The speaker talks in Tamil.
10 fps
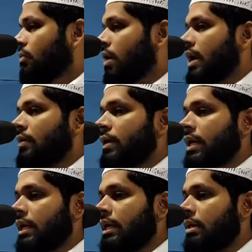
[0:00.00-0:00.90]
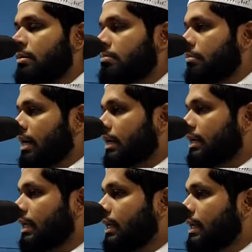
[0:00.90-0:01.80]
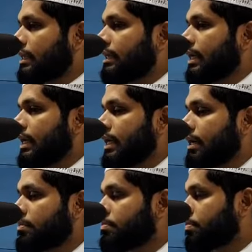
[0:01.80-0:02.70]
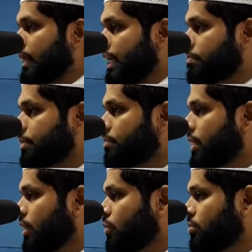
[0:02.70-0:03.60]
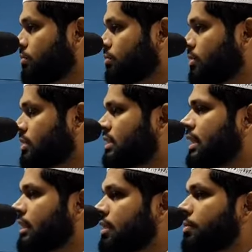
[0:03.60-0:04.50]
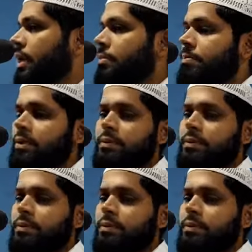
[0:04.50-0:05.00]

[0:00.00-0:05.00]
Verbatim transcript: வானவர்கள் மலக்குகள் என்கிற படைப்பு மிகவும் சிறந்த படைப்பு